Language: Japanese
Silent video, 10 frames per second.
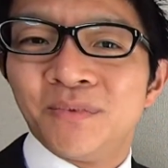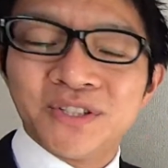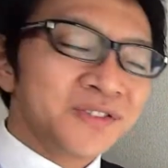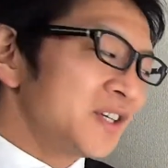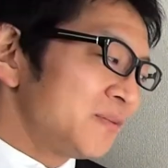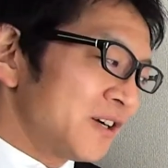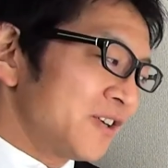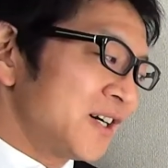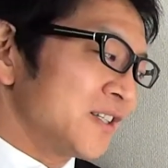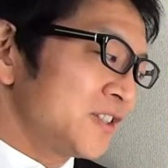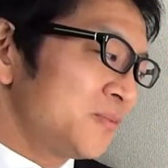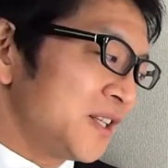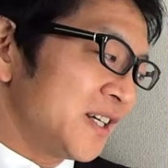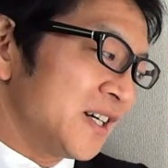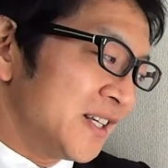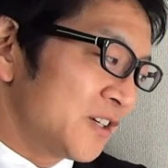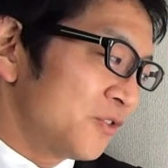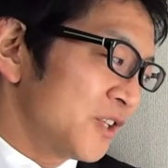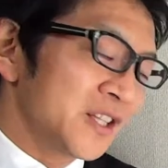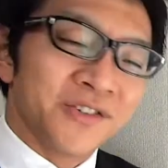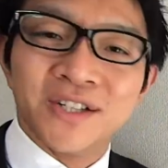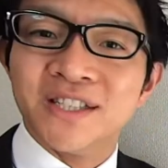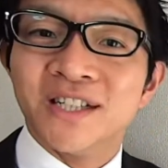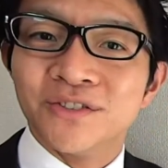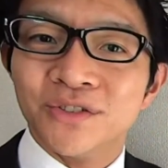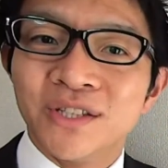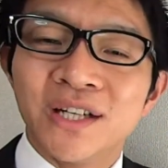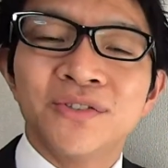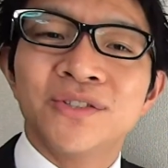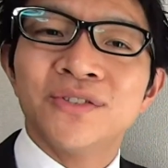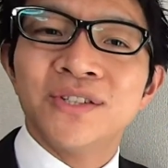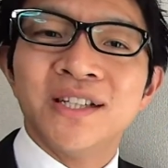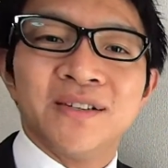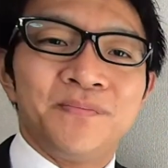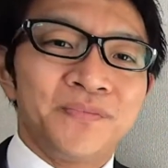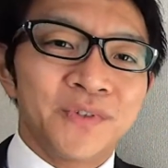もちろん今は全てがね、こうなってるわけじゃなくって、普通に、